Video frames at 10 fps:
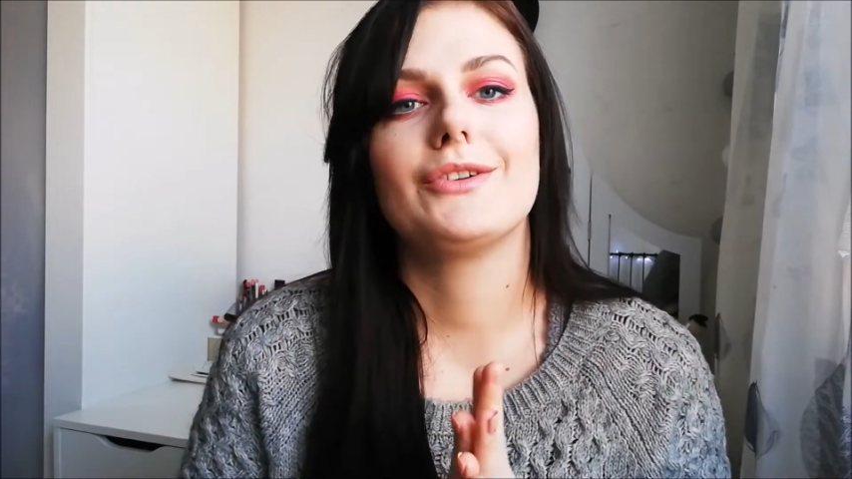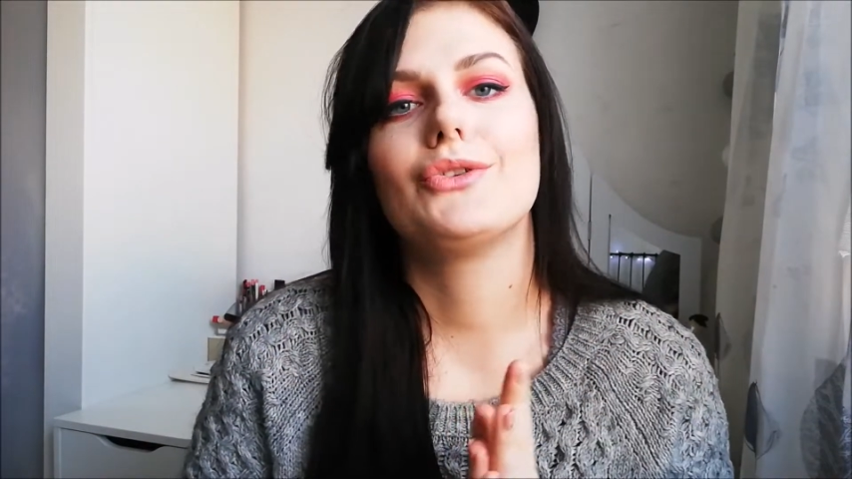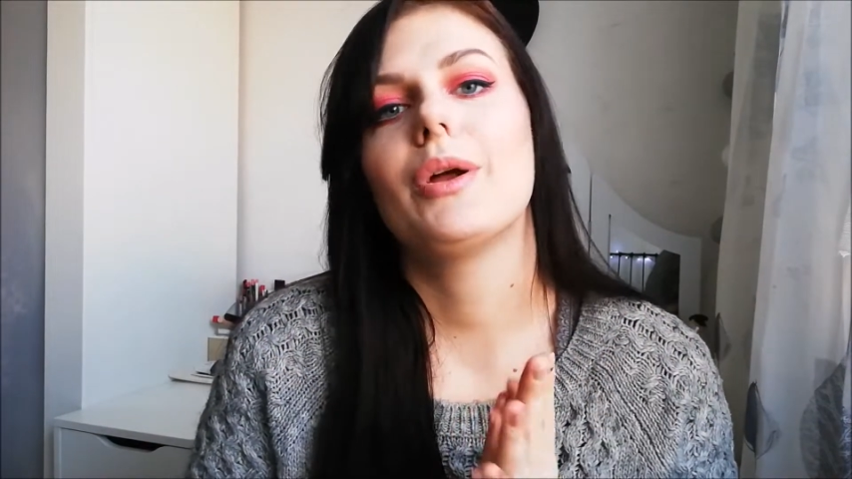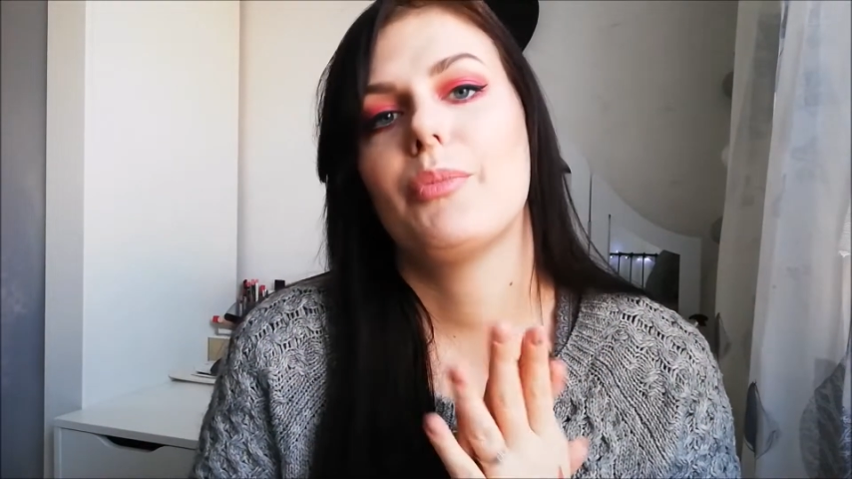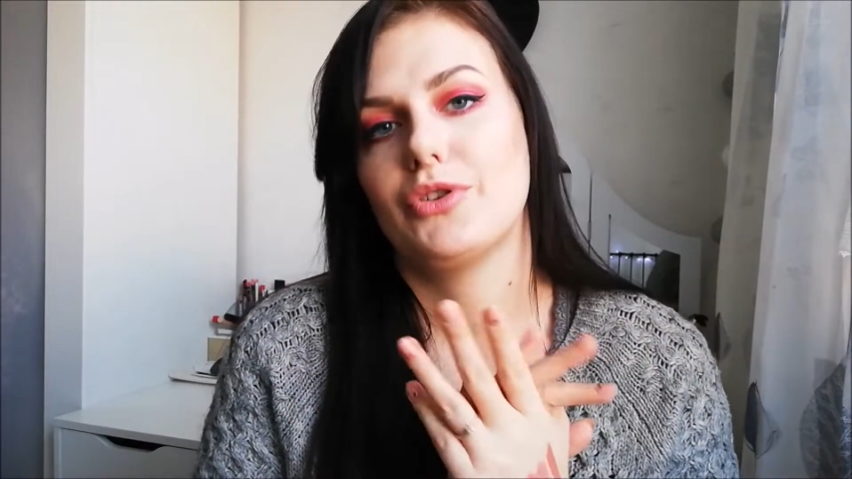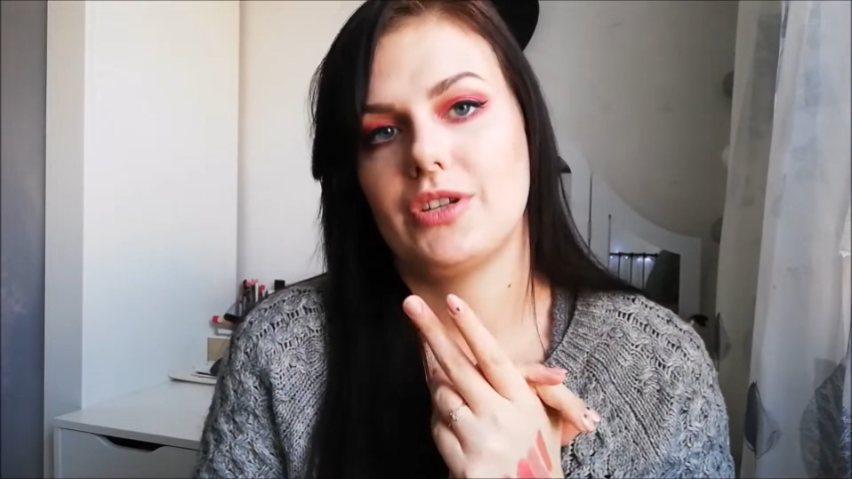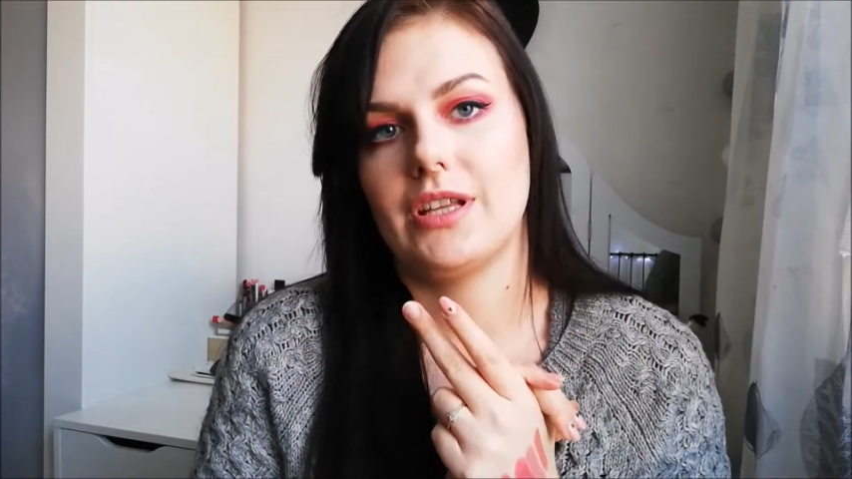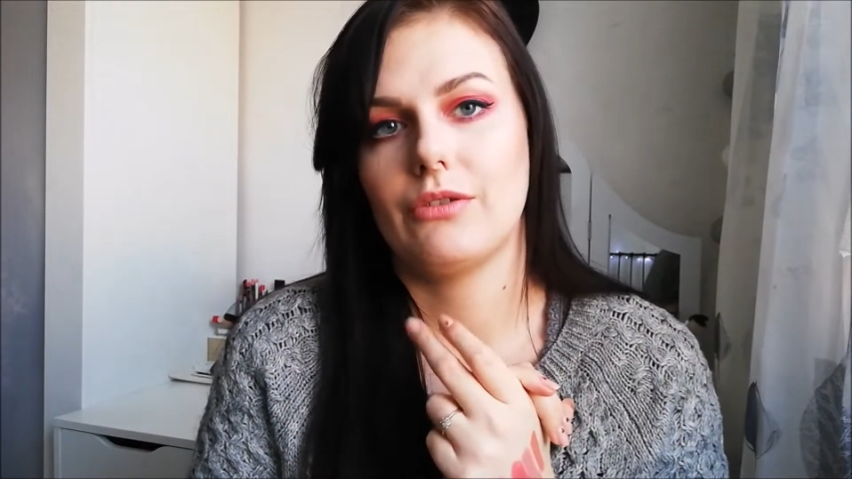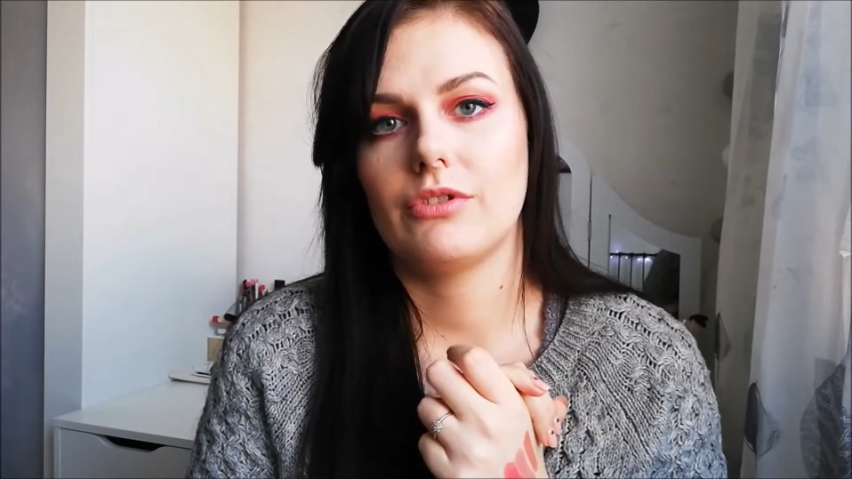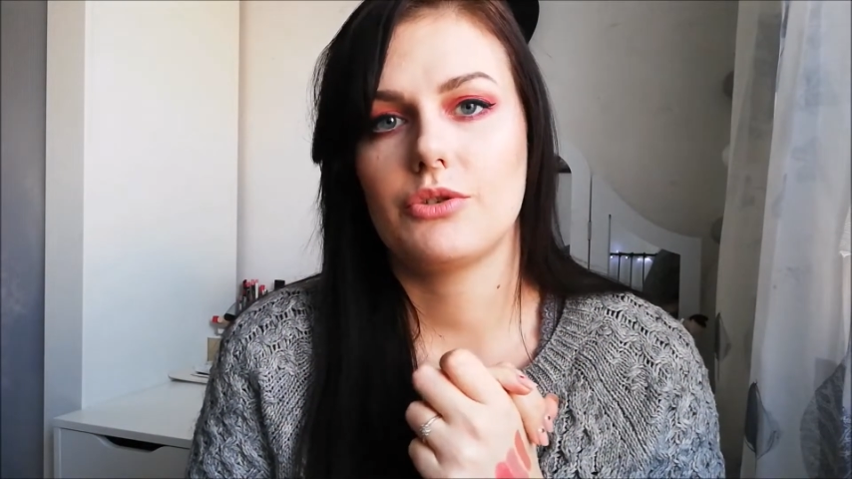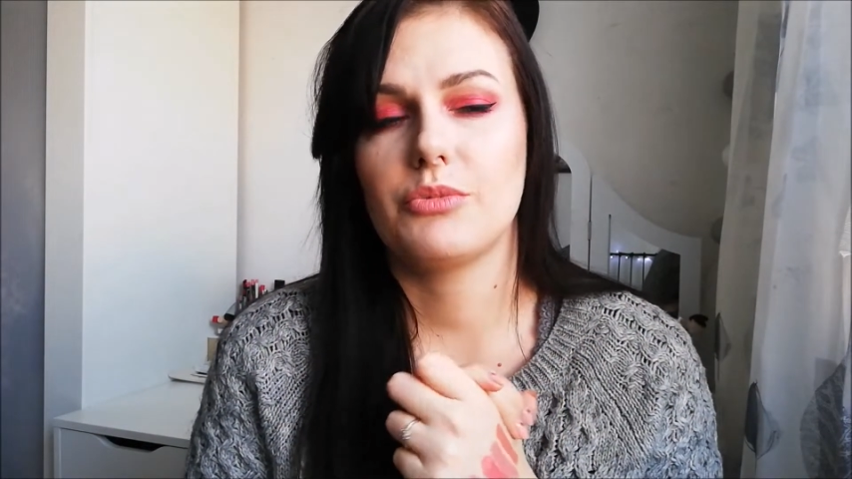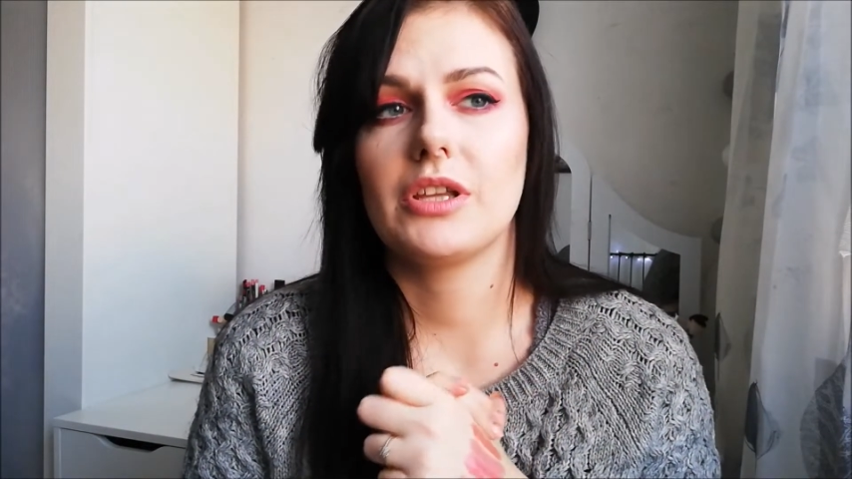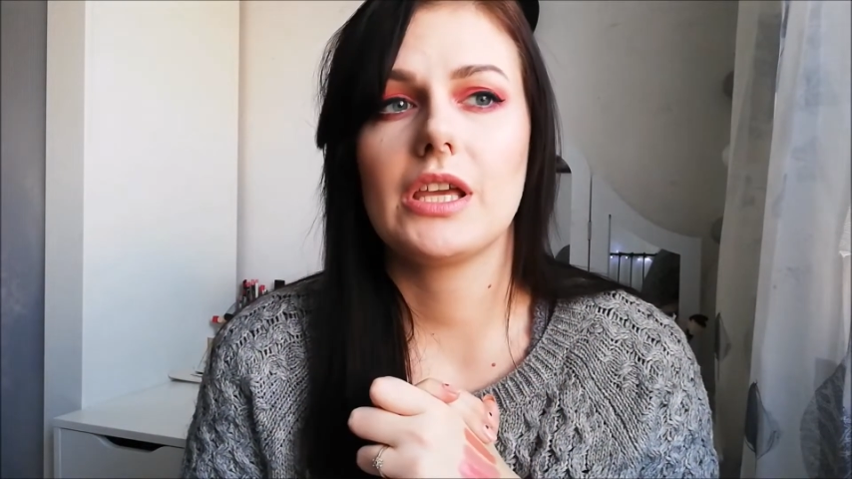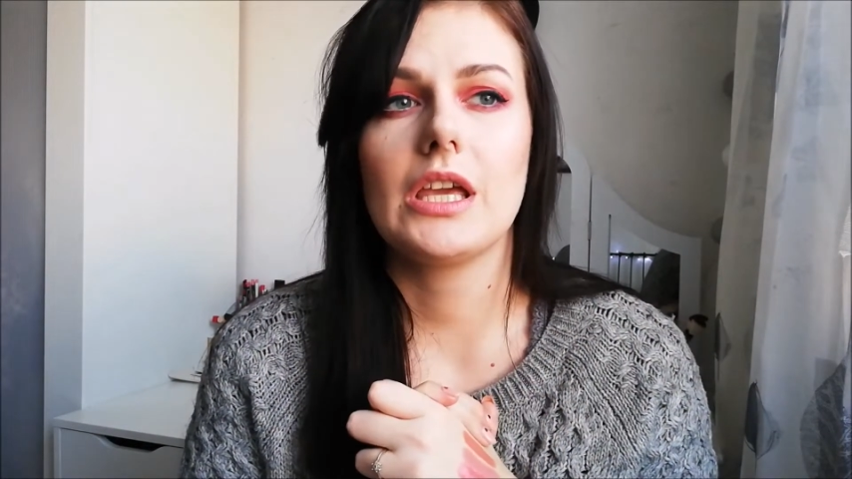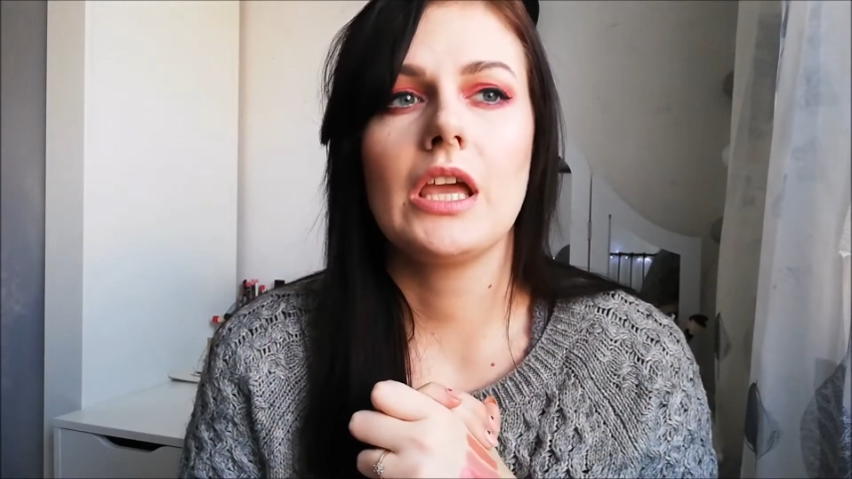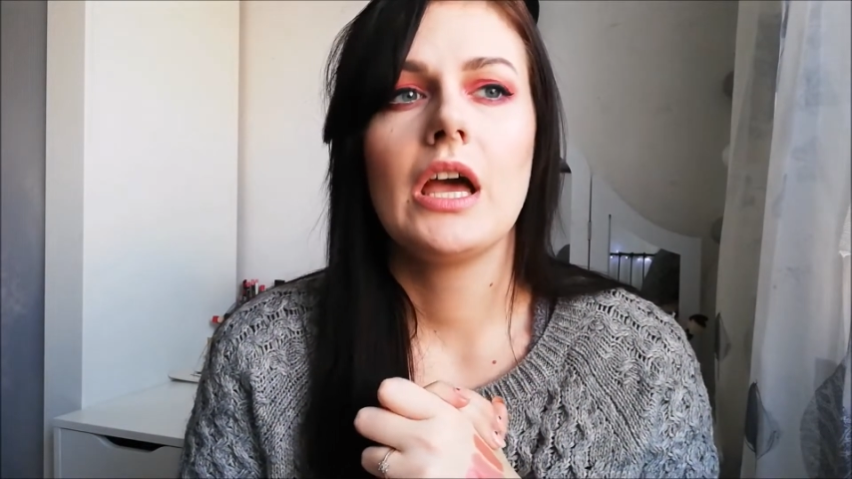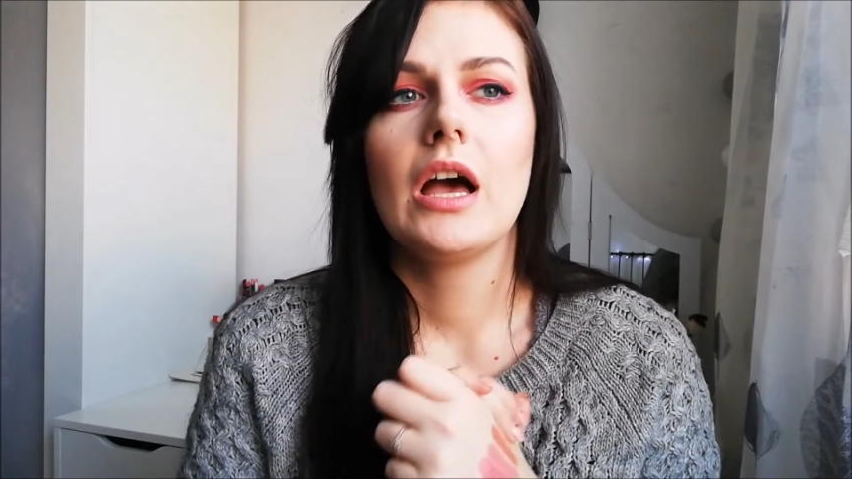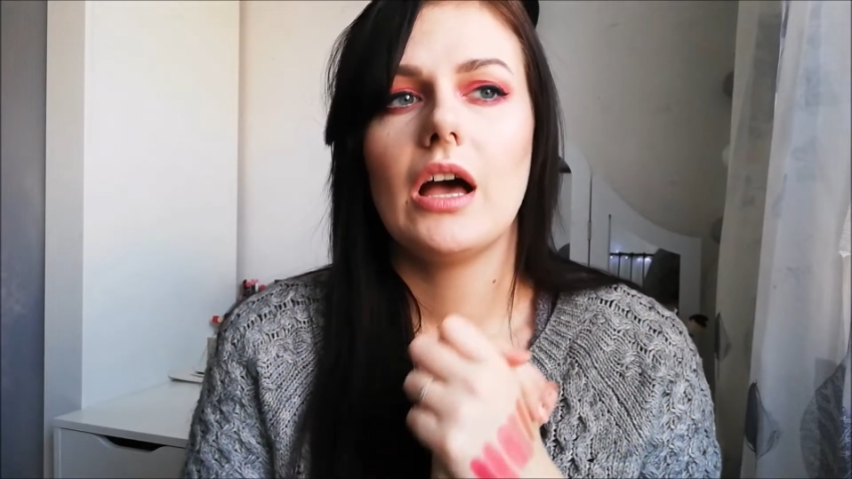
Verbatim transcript: które posiadają te szminki.